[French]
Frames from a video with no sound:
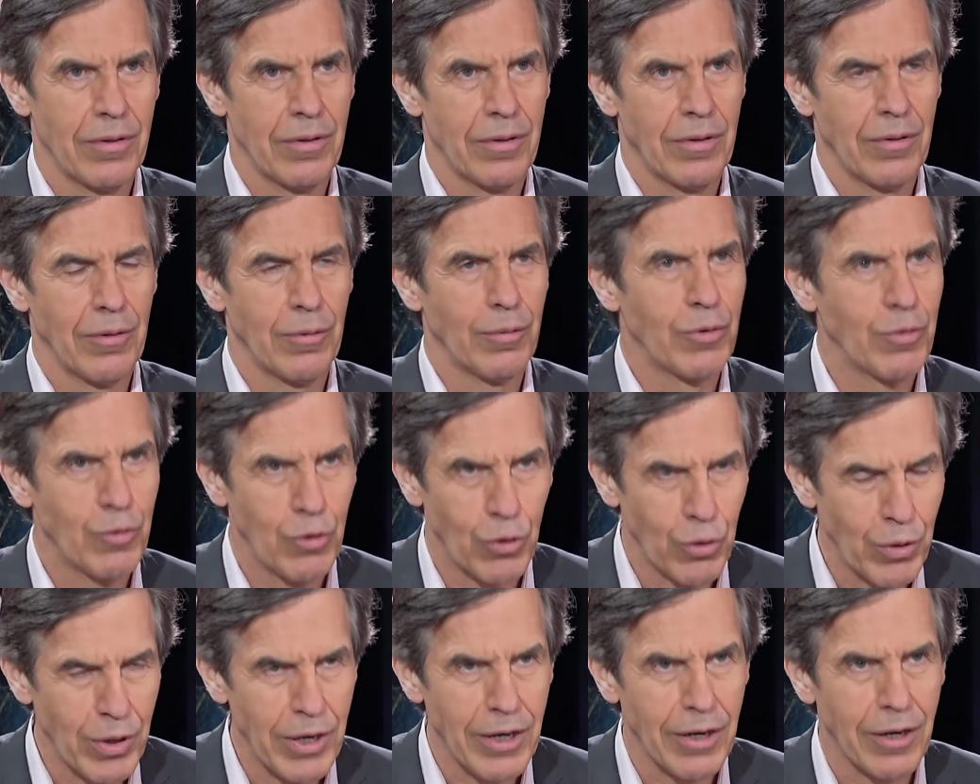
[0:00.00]
euh,
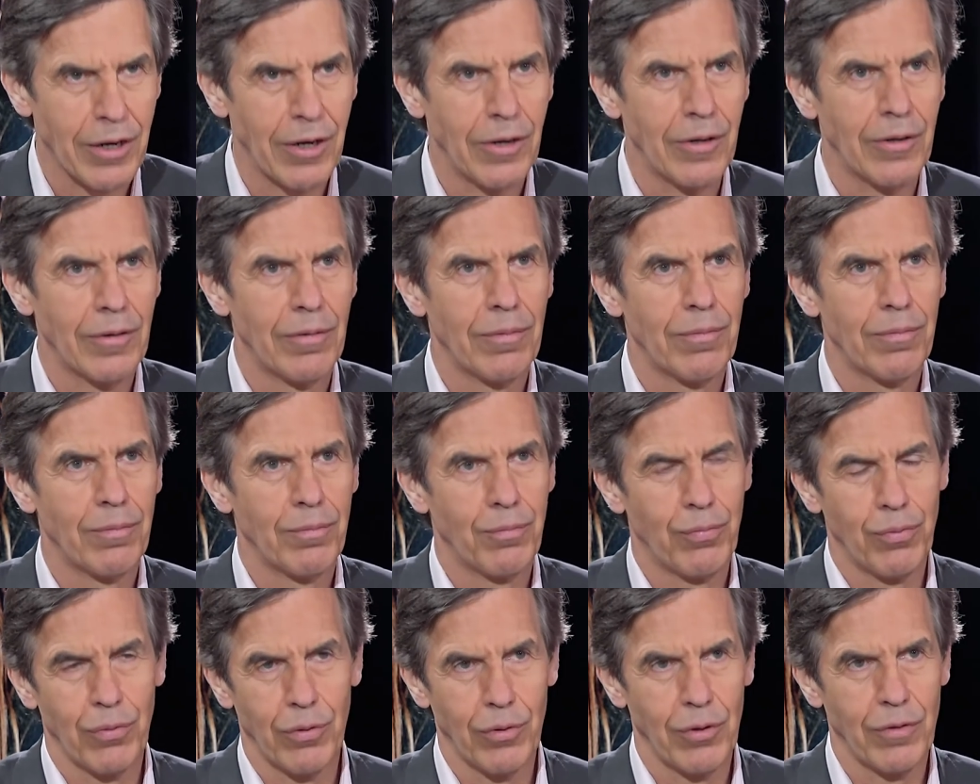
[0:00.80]
cohérent
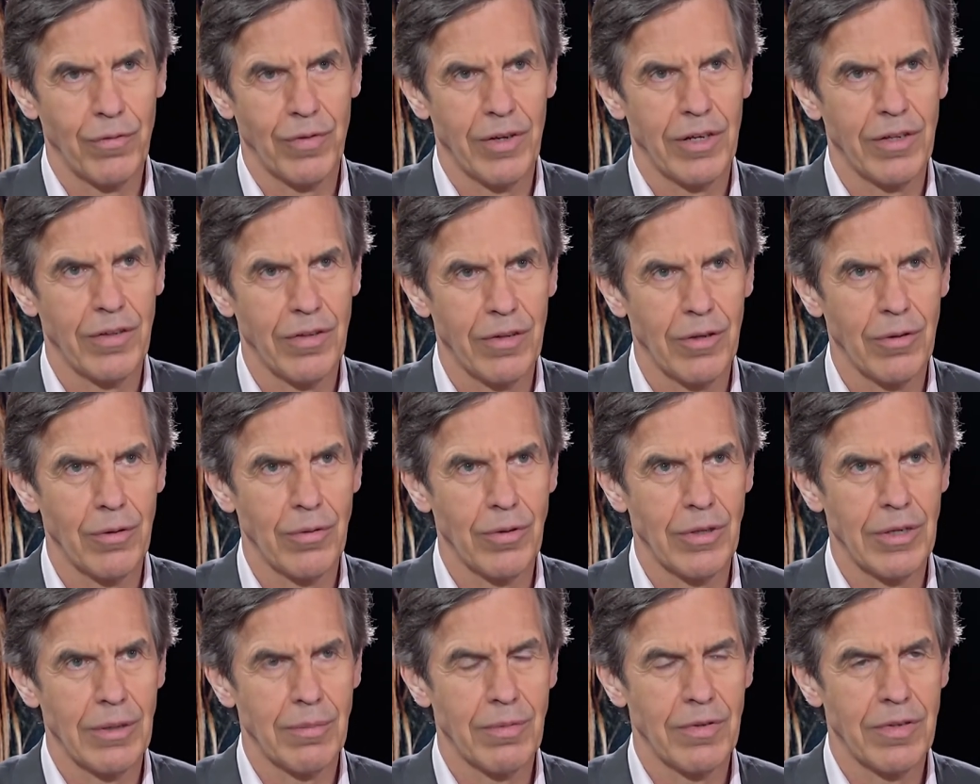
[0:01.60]
pour le
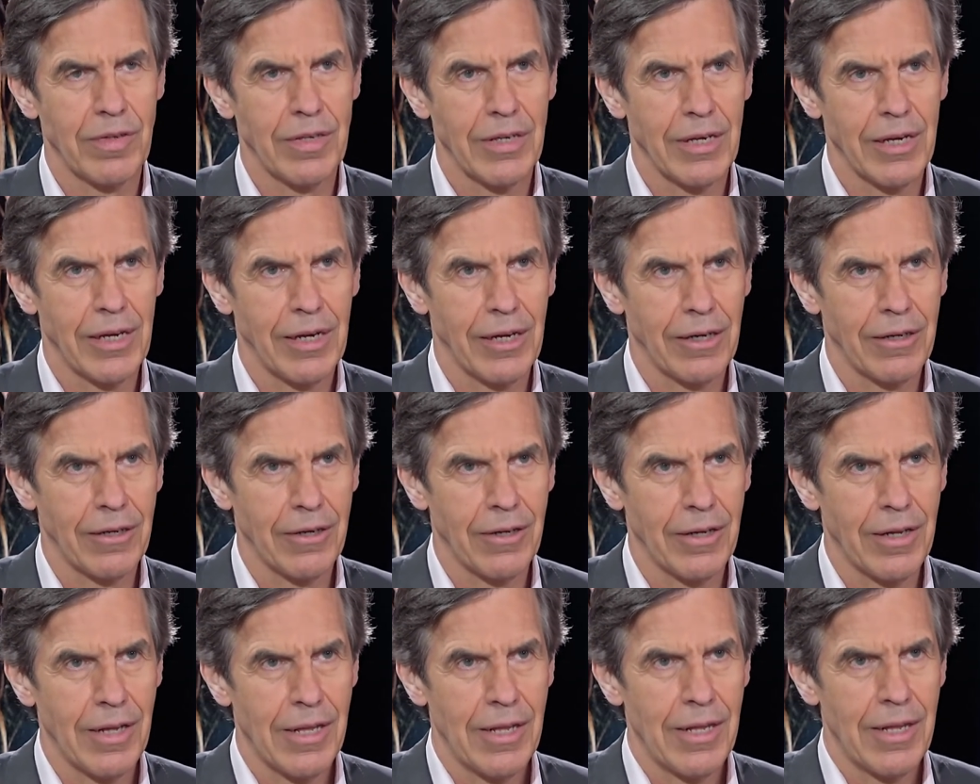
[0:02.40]
XXIe
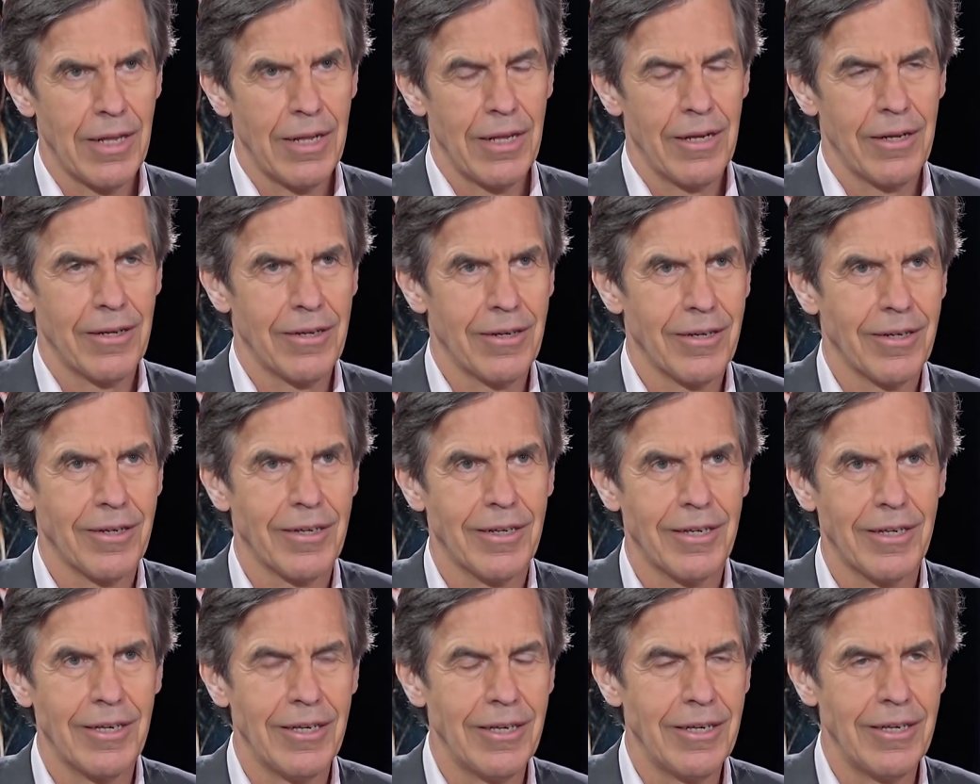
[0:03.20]
siècle euh,
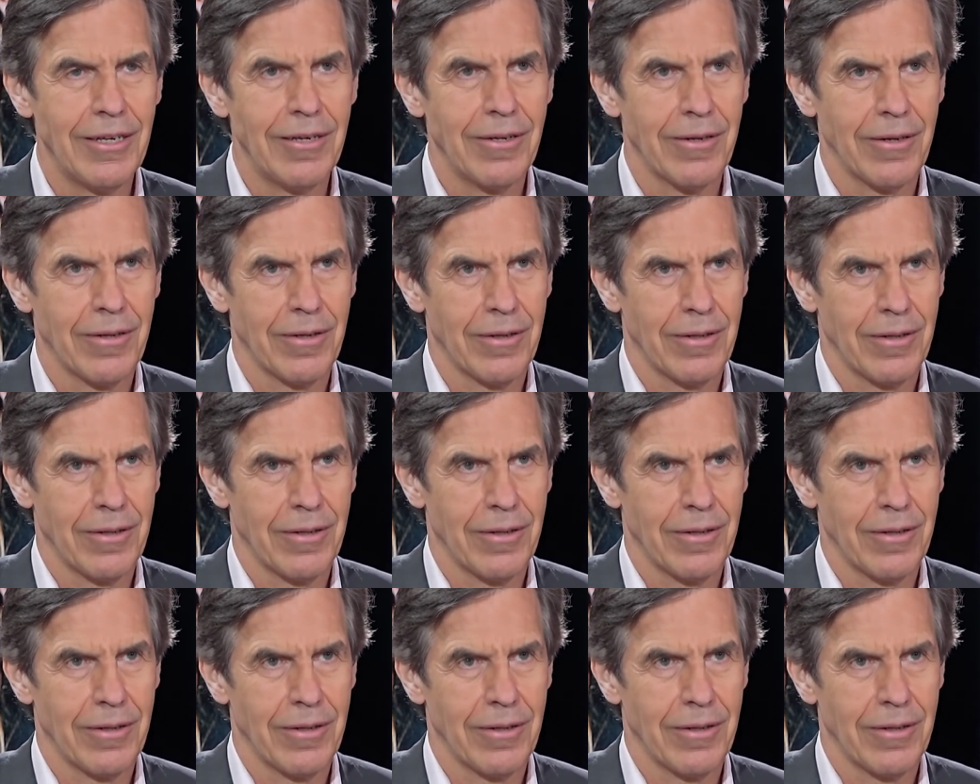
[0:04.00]
qui